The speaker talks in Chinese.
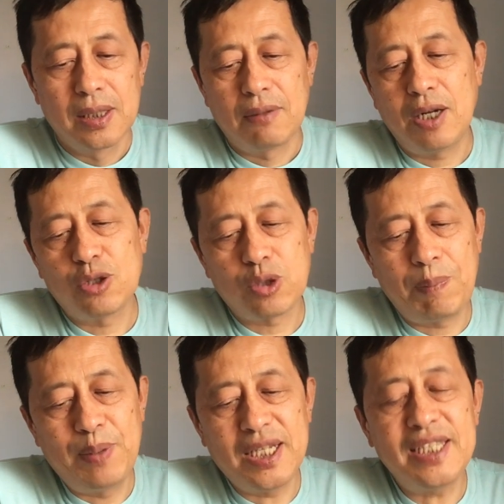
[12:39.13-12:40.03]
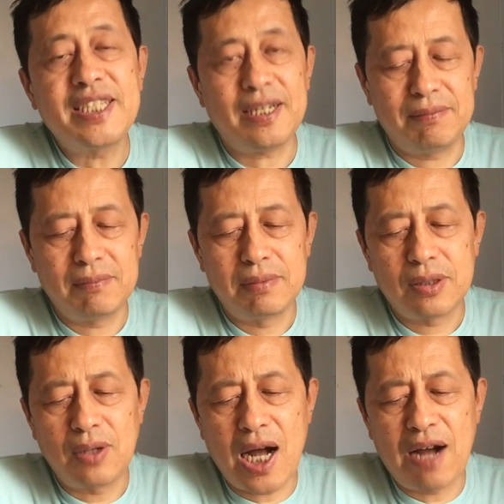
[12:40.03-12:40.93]
网友说不理解，
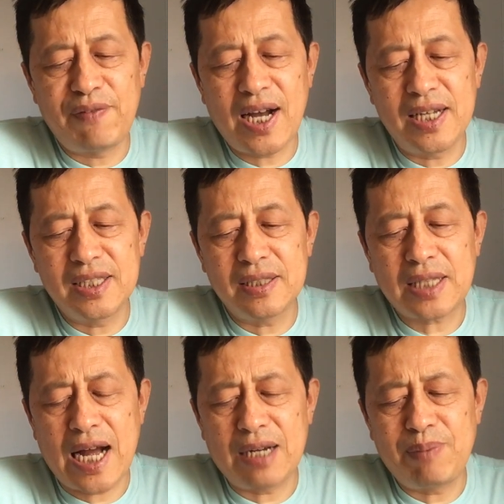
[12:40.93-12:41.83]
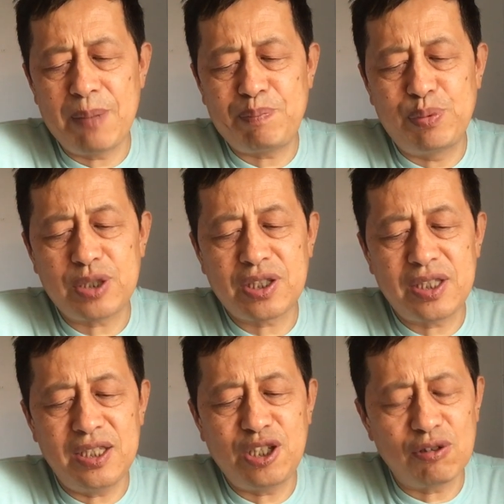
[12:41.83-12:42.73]
说阿富汗人塔利班不是
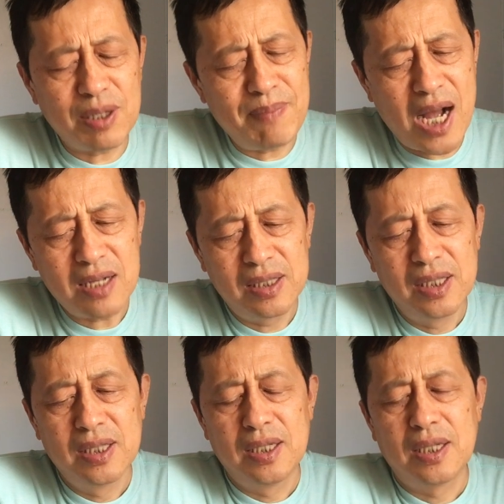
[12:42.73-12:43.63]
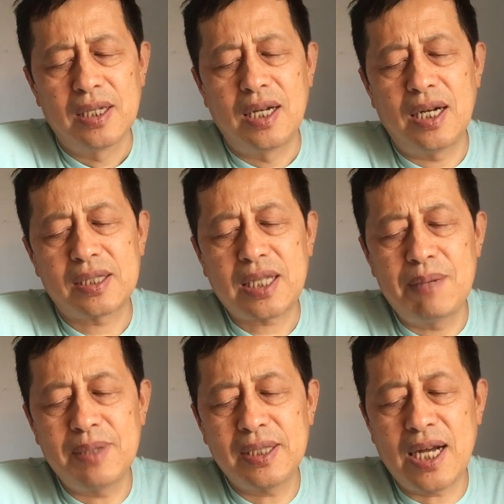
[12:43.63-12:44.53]
地球人吗？啊，
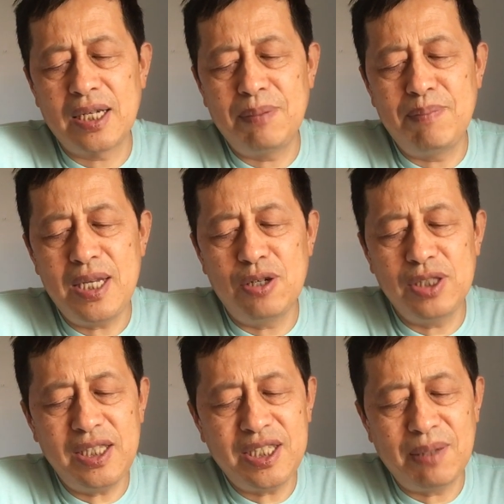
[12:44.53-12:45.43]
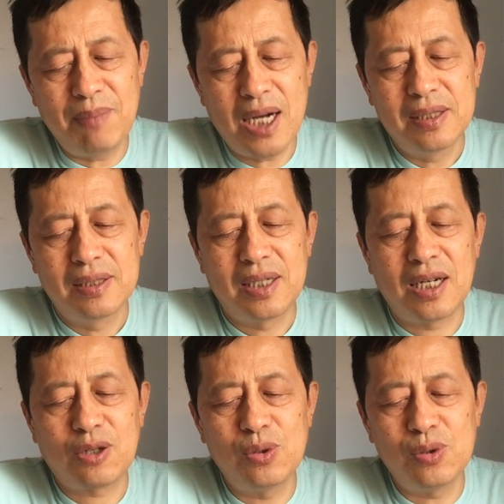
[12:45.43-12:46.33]
他们那里没有疫情吗？
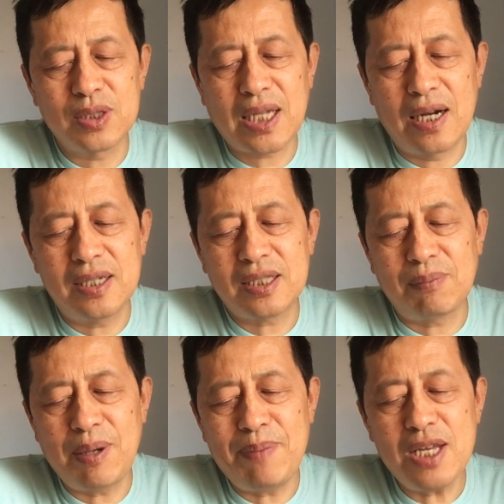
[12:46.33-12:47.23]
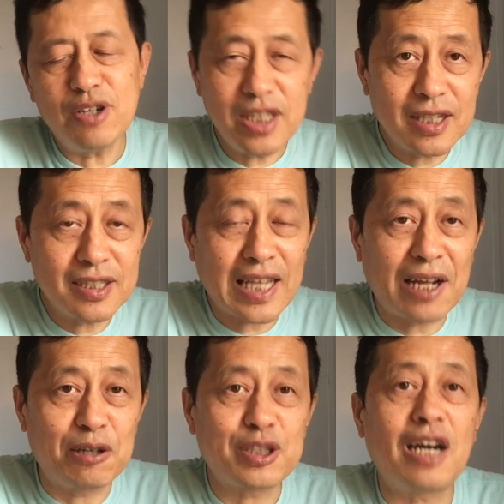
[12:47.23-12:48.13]
啊，公共场合怎么没有一个人戴
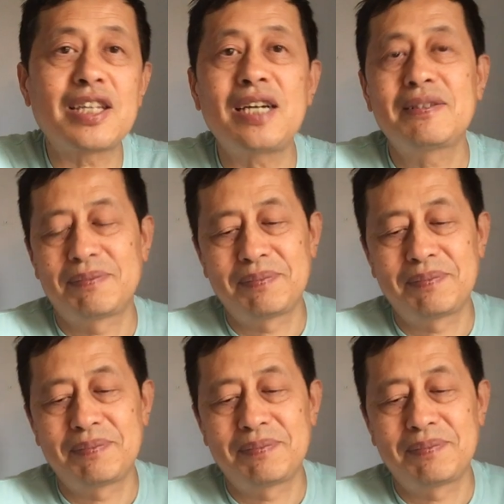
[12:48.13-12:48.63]
口罩呢？